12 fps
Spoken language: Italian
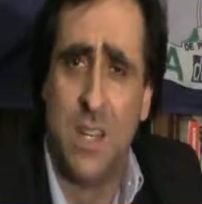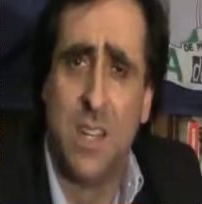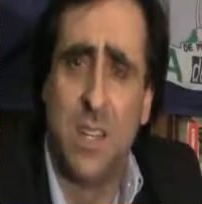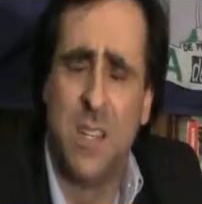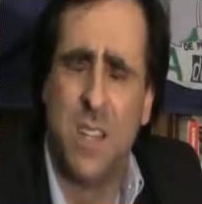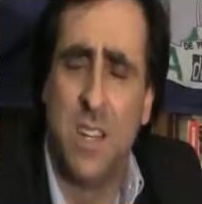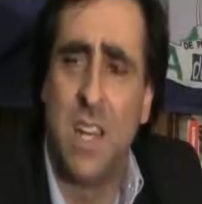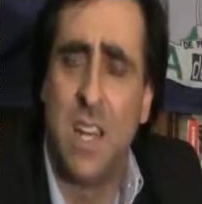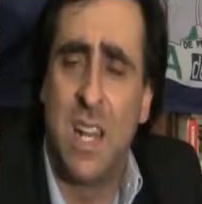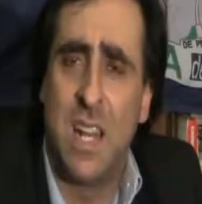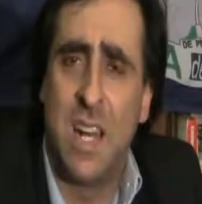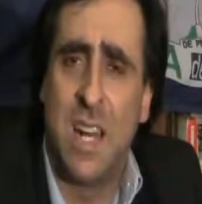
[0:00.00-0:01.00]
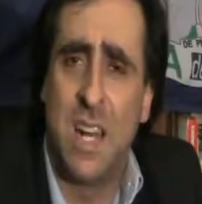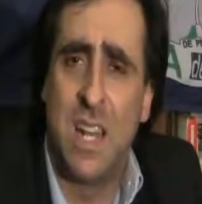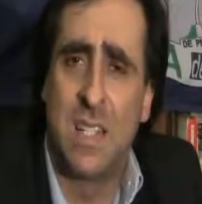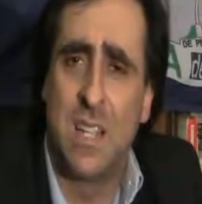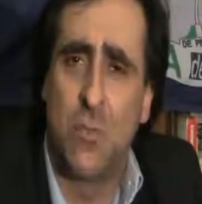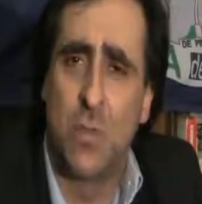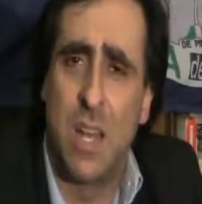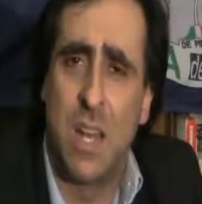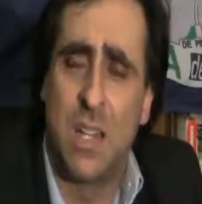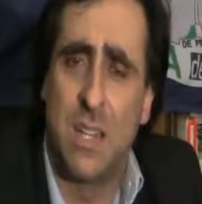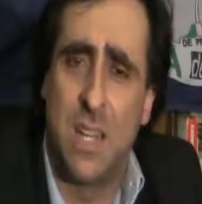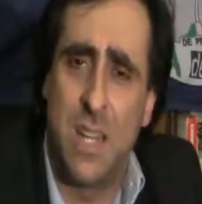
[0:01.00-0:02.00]
eh, eh, il, la salute
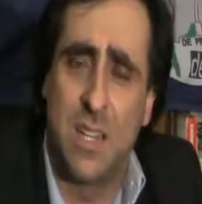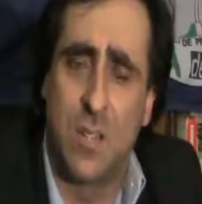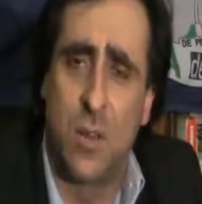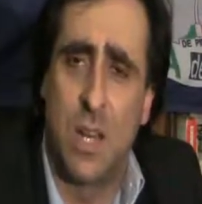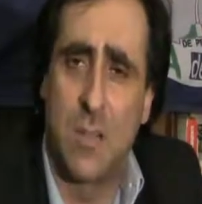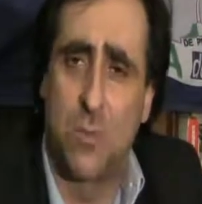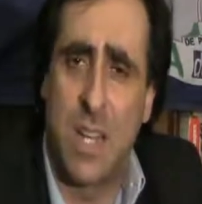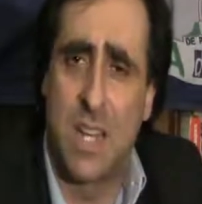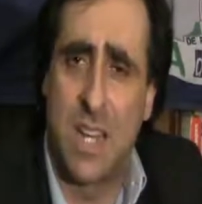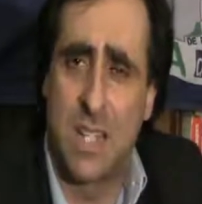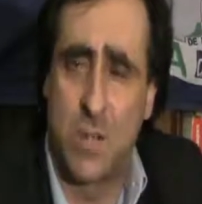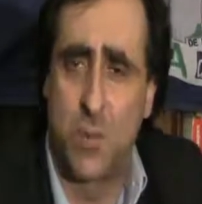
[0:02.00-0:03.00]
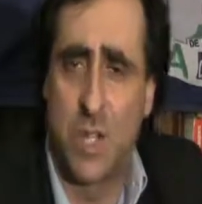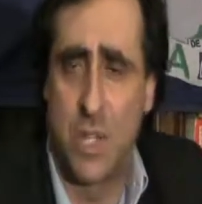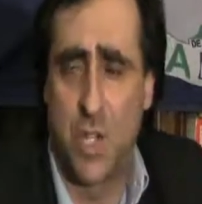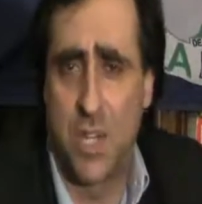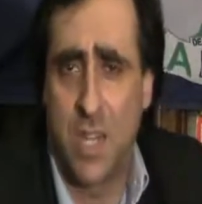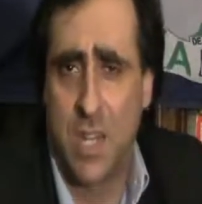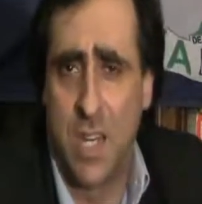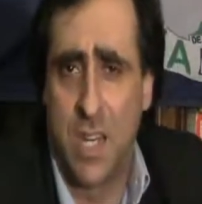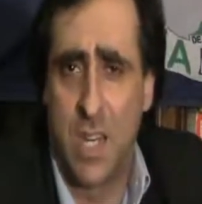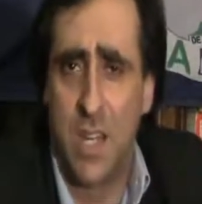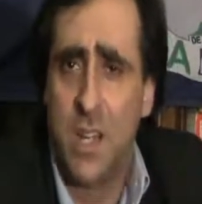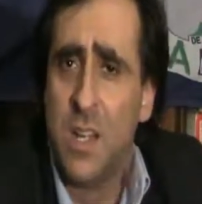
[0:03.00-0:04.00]
del diritto, la tutela della salute dei
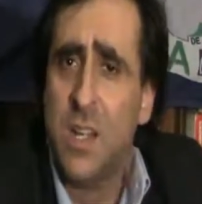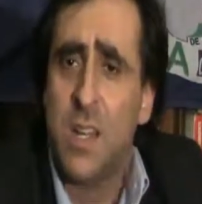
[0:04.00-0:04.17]
cittadini.